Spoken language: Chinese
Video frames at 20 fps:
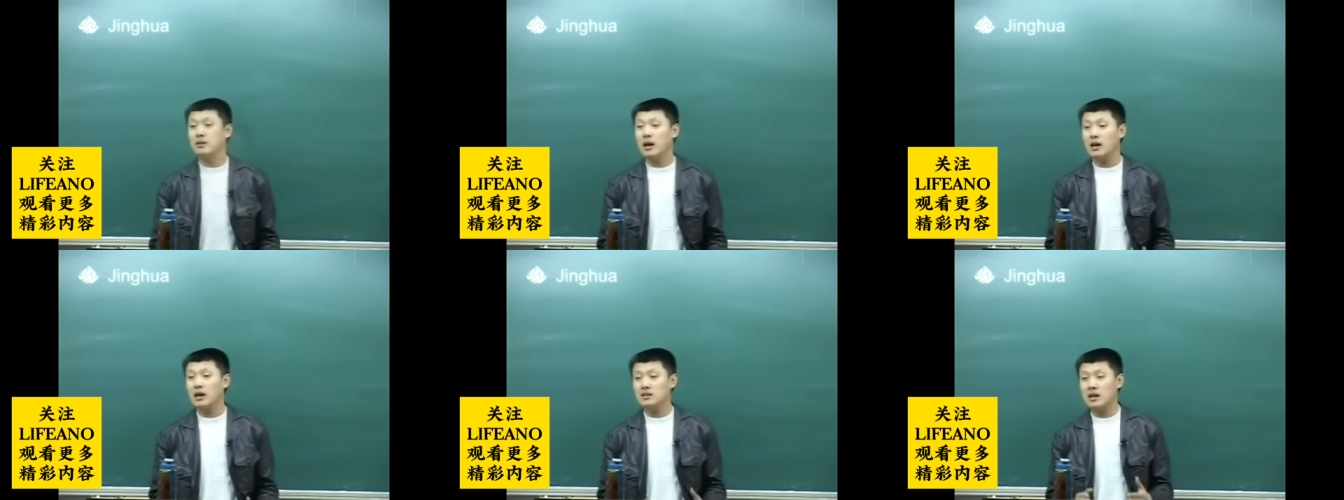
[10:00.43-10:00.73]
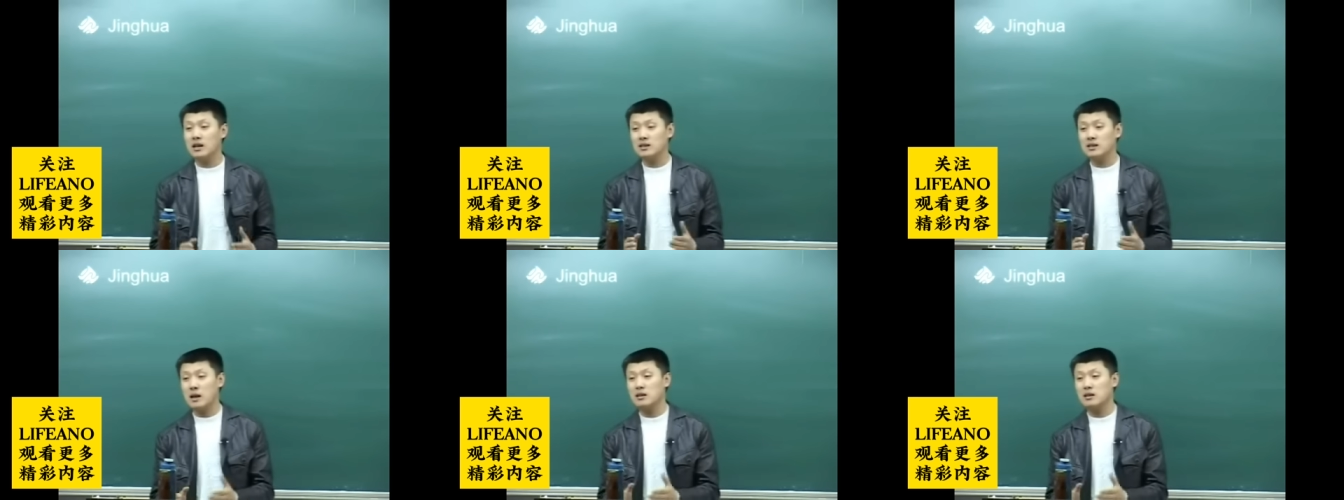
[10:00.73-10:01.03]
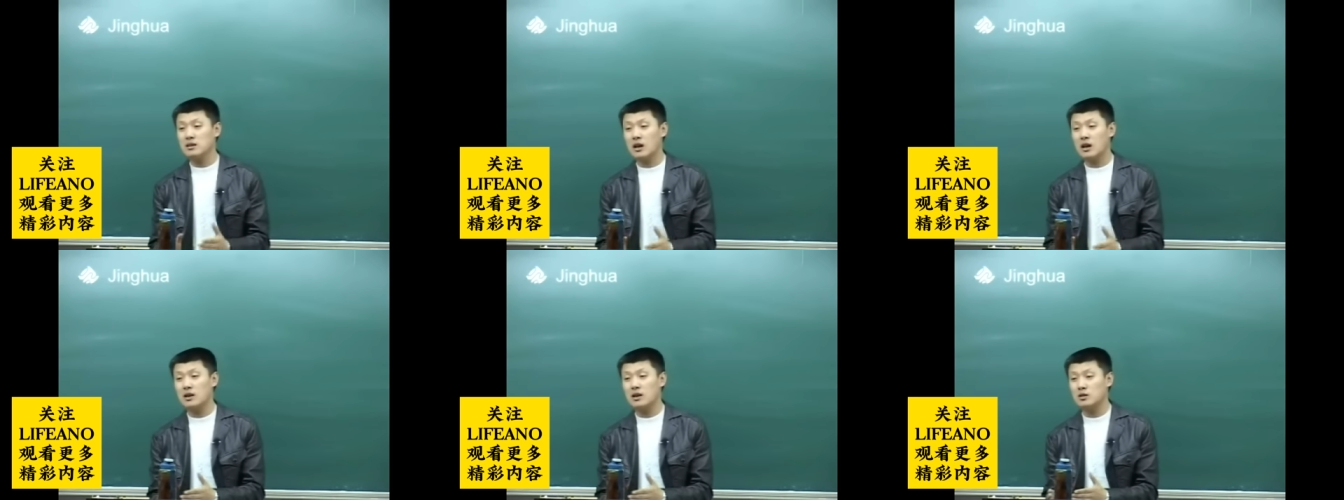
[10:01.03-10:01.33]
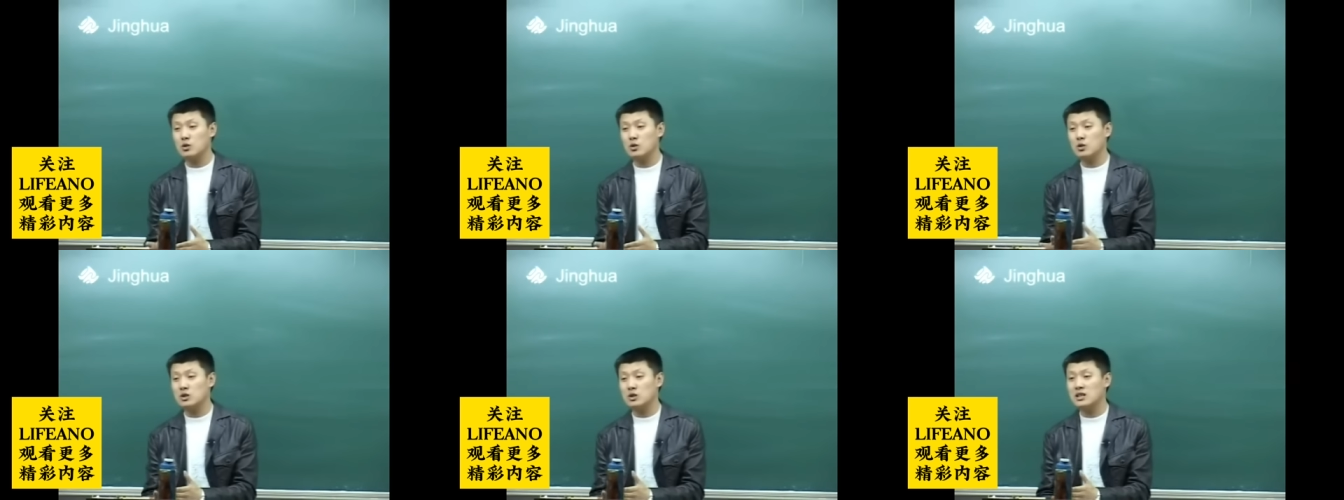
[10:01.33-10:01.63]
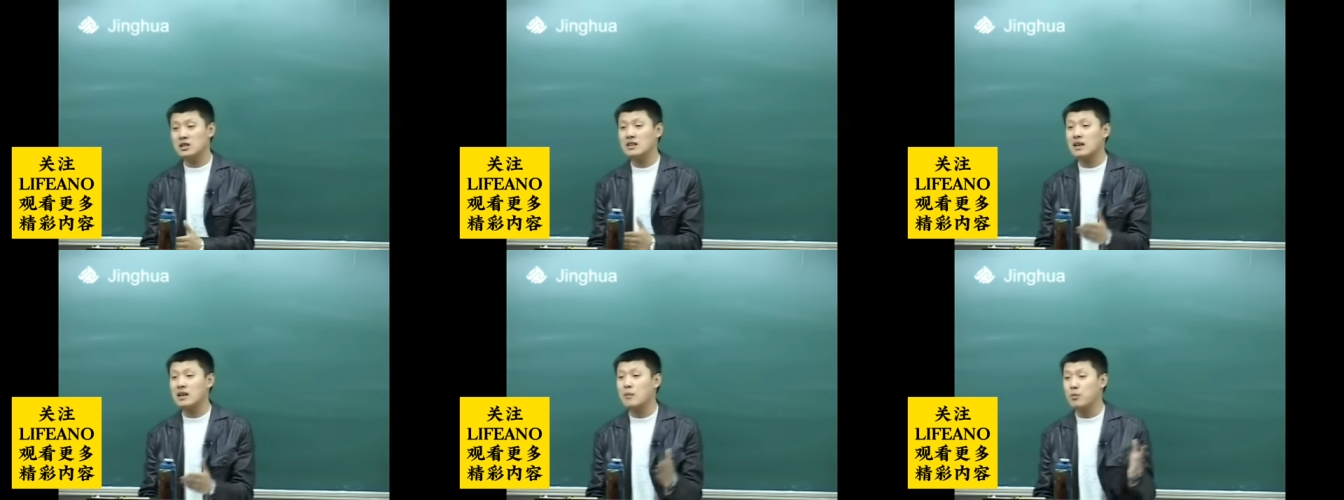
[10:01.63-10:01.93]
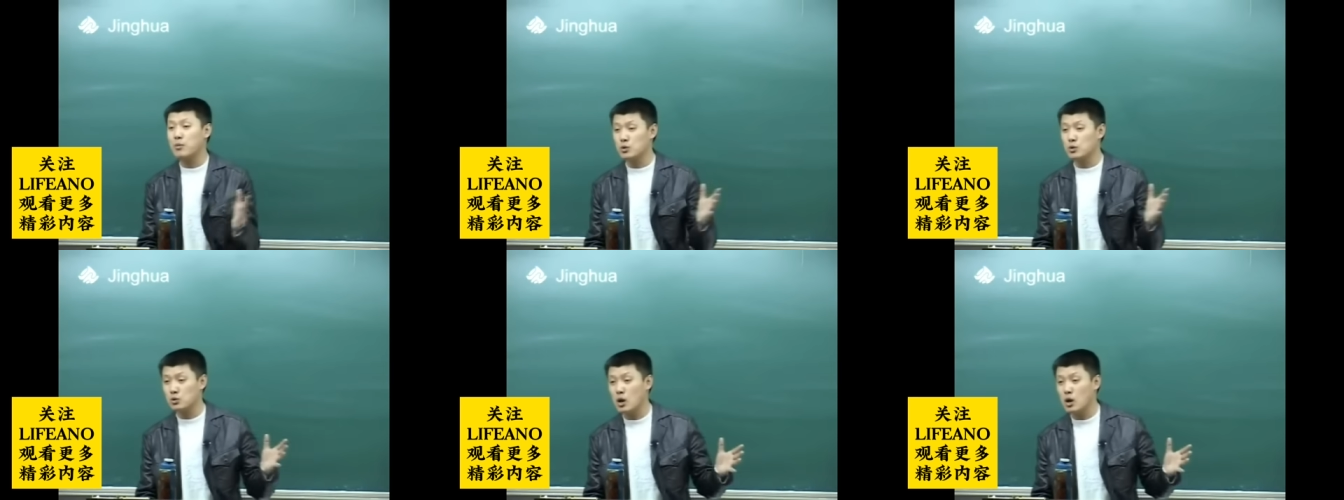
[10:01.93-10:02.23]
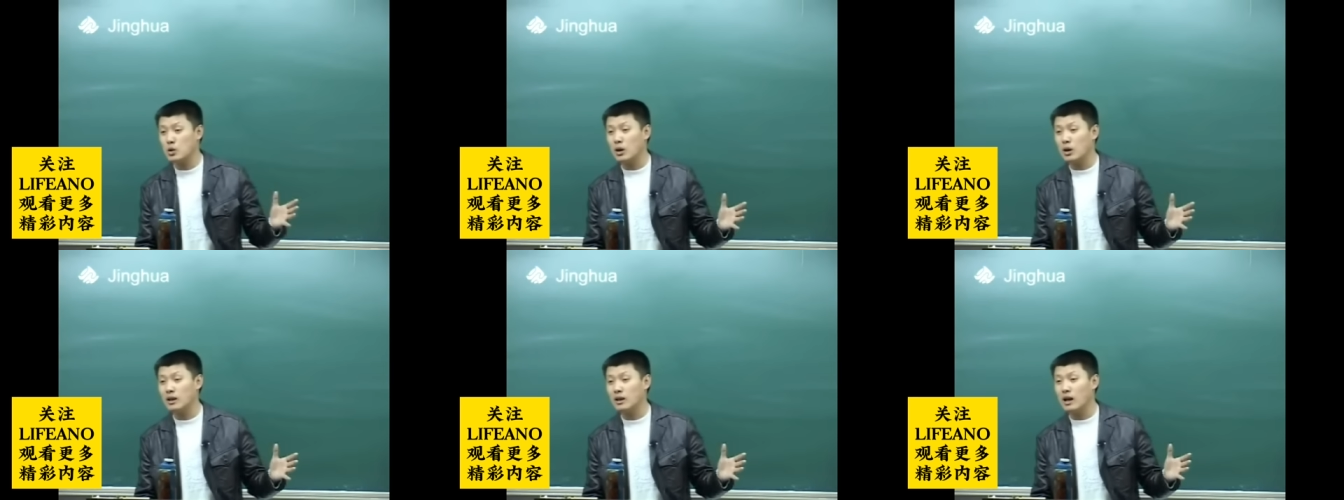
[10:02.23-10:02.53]
是吧？你看咱，你看就是现在不
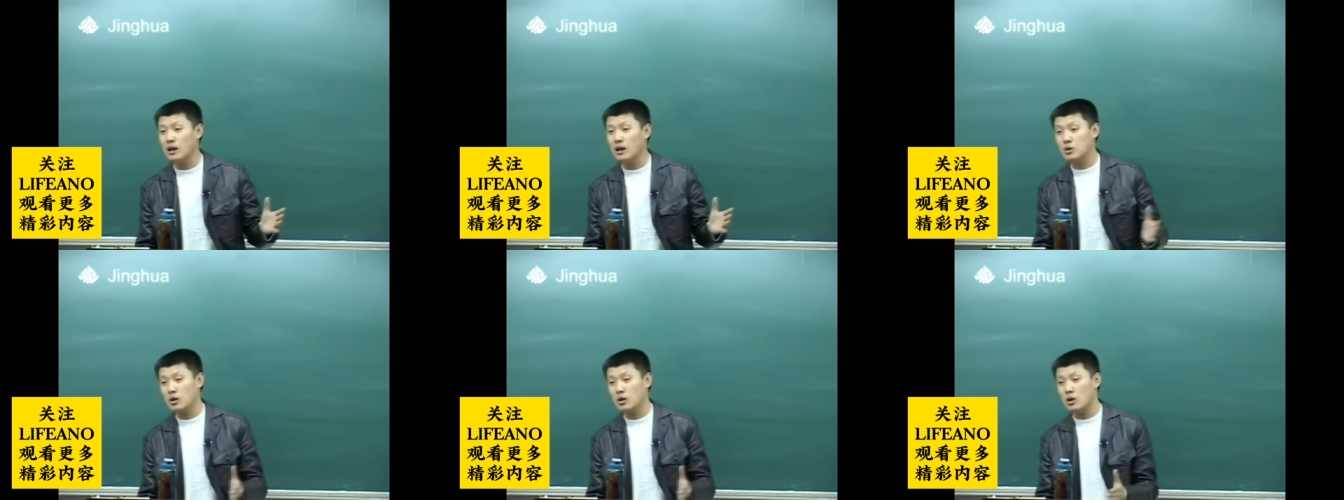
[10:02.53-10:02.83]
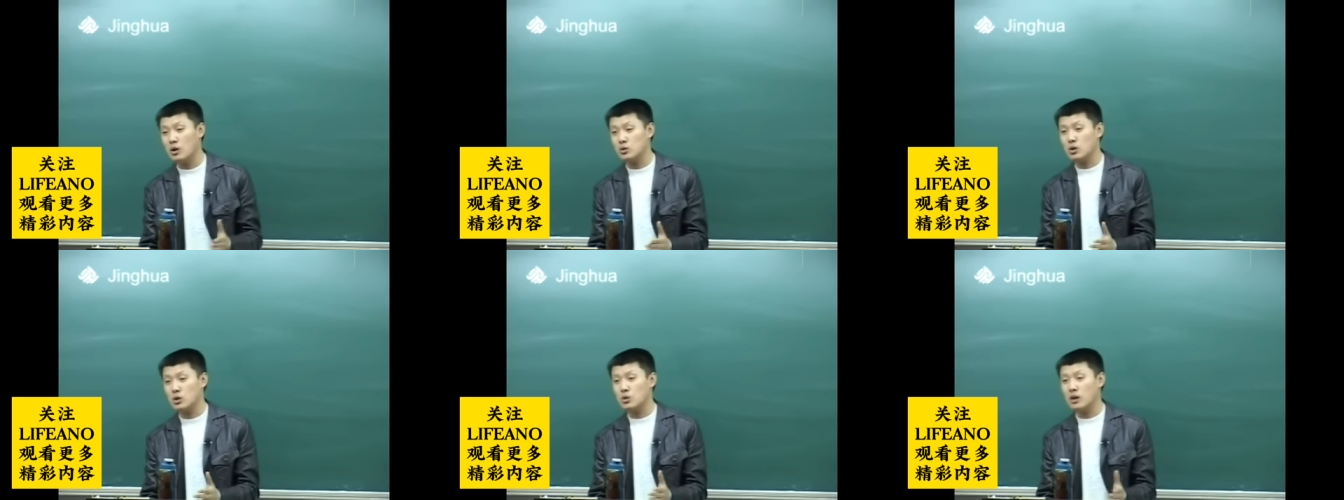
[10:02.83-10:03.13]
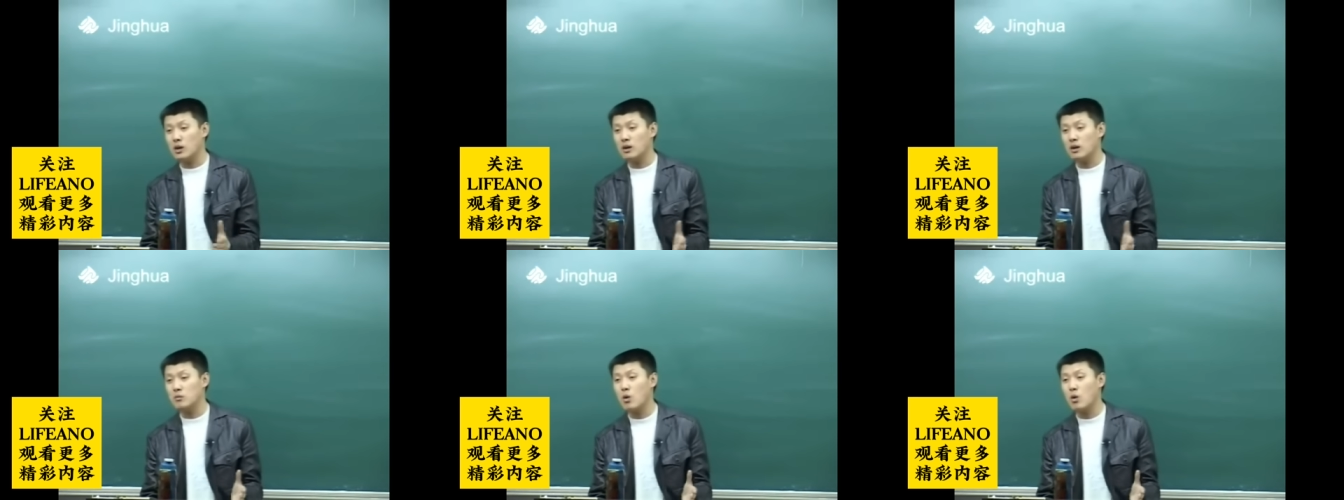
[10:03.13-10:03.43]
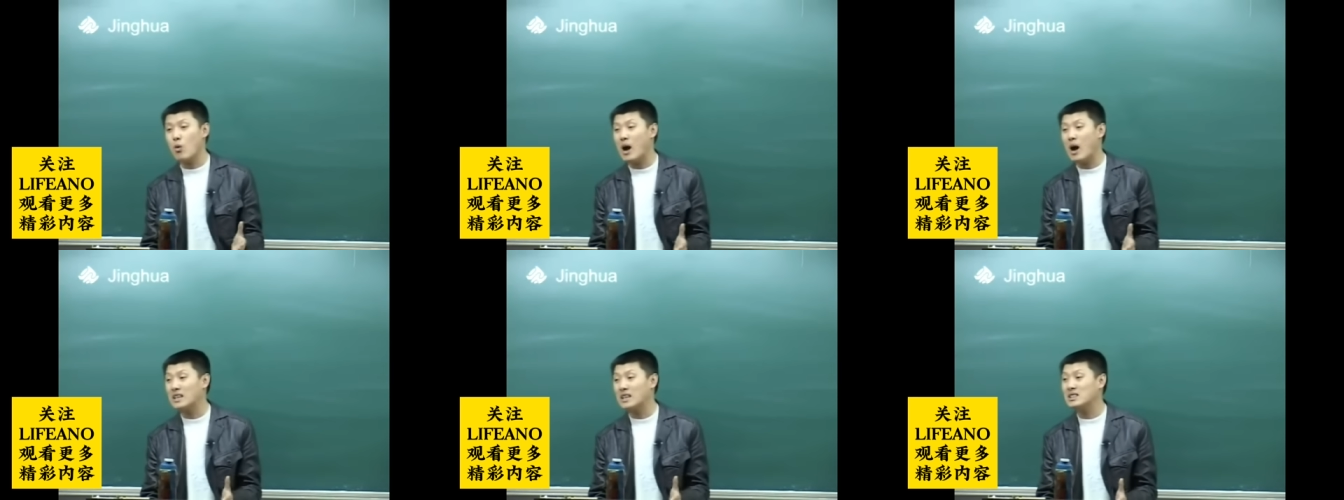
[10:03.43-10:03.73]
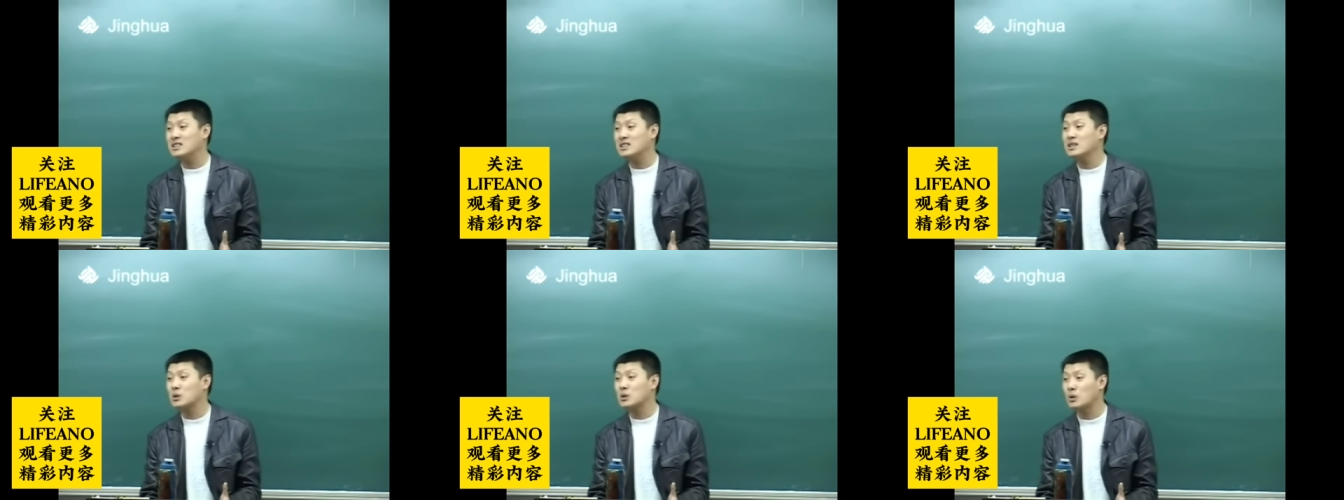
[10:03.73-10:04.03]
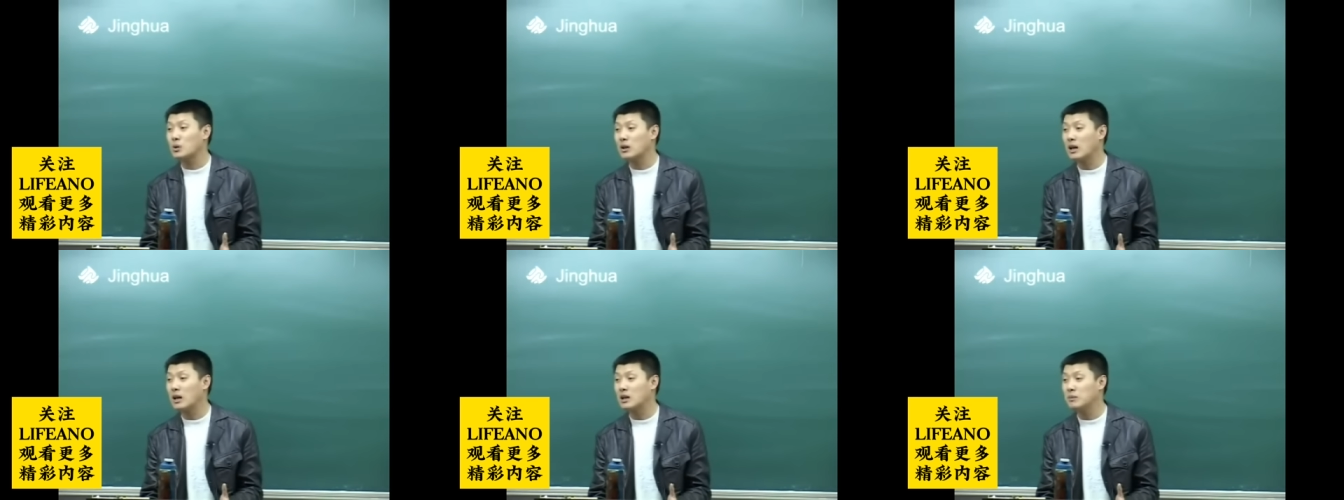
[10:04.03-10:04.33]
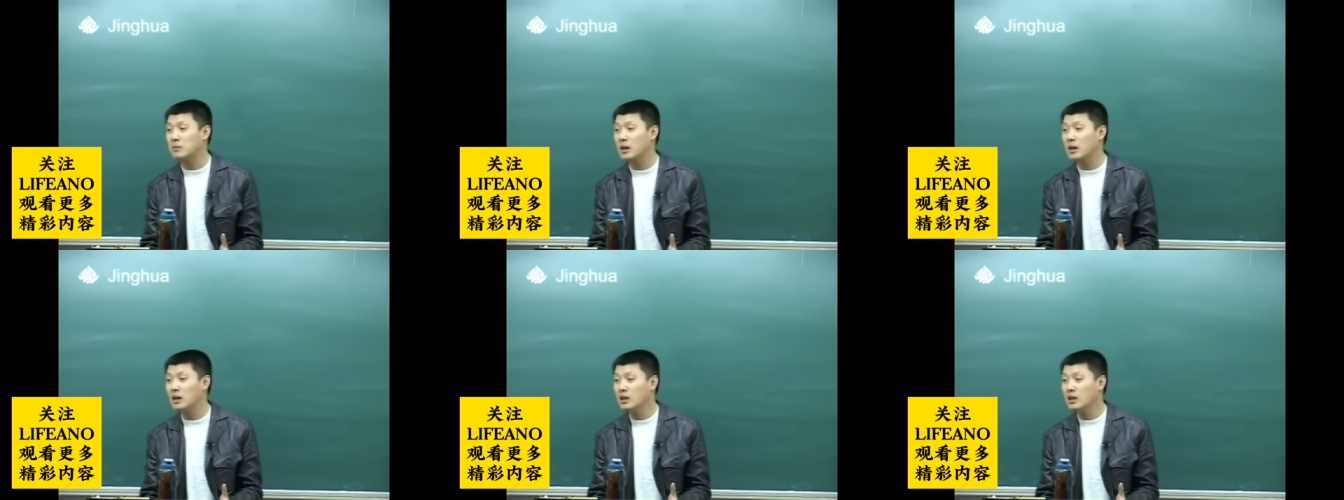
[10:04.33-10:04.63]
宣传他了，就老宣传那什么华西村啊
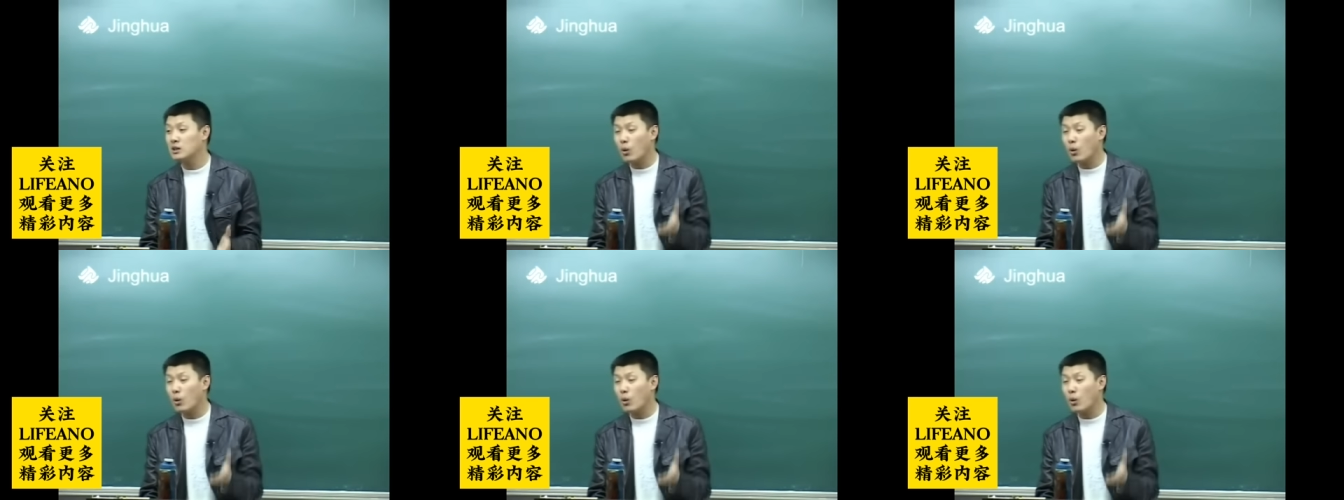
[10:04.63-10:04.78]
什么的，